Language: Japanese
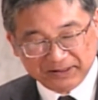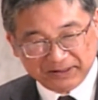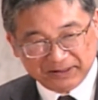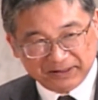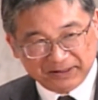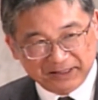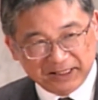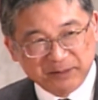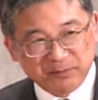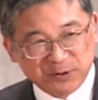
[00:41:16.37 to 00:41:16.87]

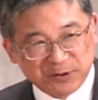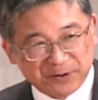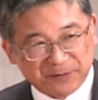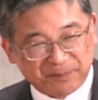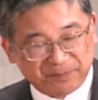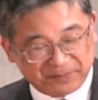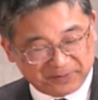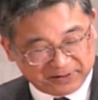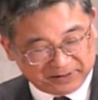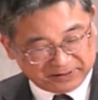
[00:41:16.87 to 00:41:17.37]
で
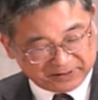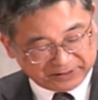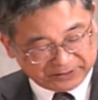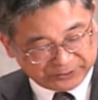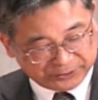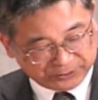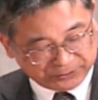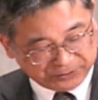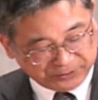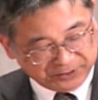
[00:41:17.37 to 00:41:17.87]
も
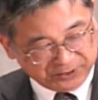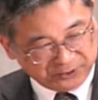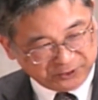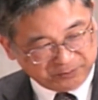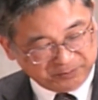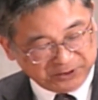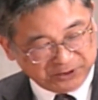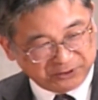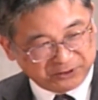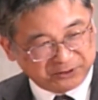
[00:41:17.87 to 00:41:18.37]
救いの
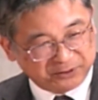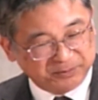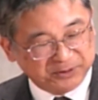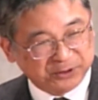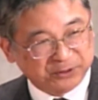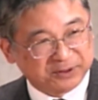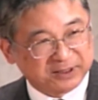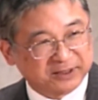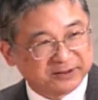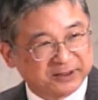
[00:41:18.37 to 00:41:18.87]
実を
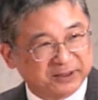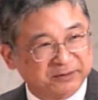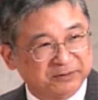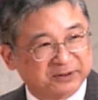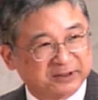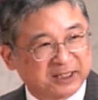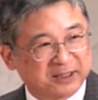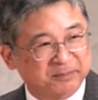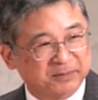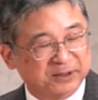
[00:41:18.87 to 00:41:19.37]
実らせる
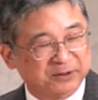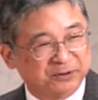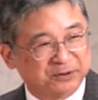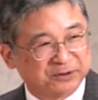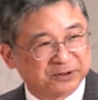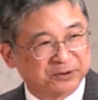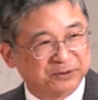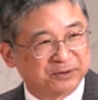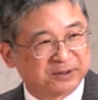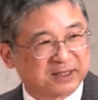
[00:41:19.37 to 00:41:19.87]
ための
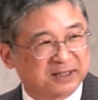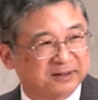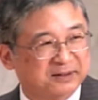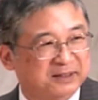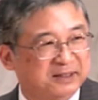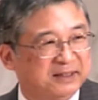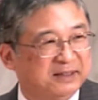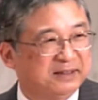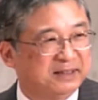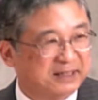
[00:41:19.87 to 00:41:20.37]
その過
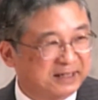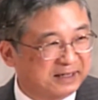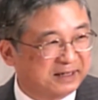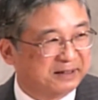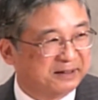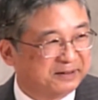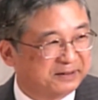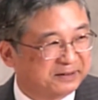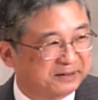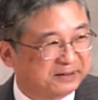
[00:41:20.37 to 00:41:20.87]
程で